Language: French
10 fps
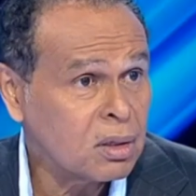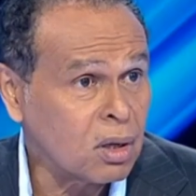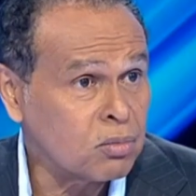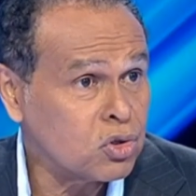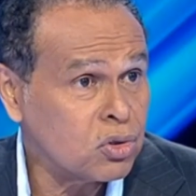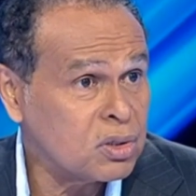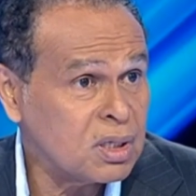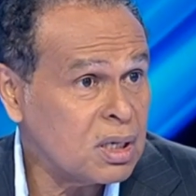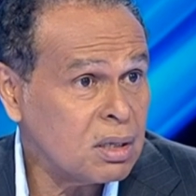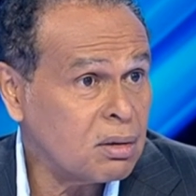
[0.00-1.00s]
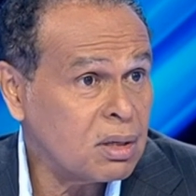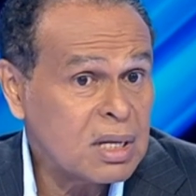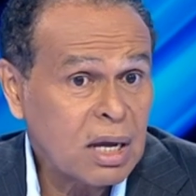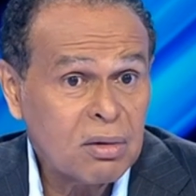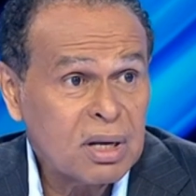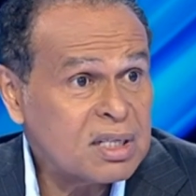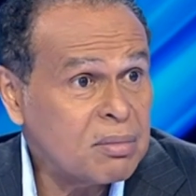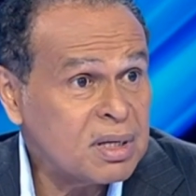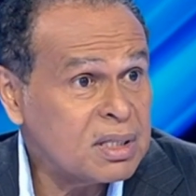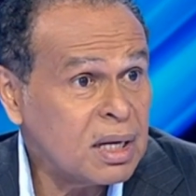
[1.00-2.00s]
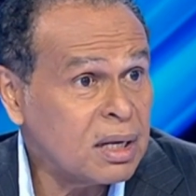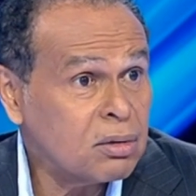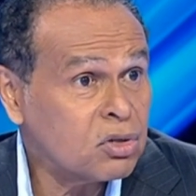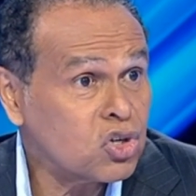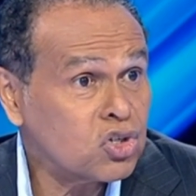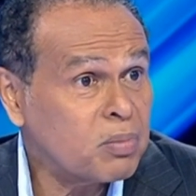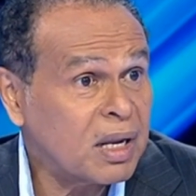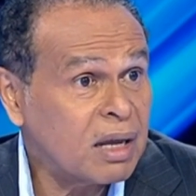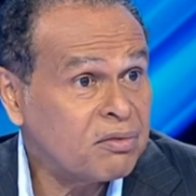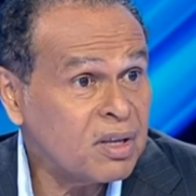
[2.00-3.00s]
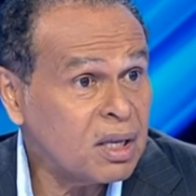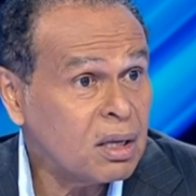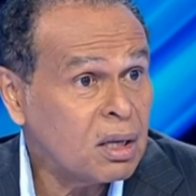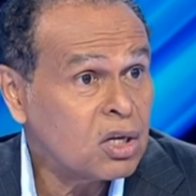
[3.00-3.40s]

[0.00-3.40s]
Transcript: comme je le dis, euh, il n'y a que les imbéciles qui ne changent pas d'avis.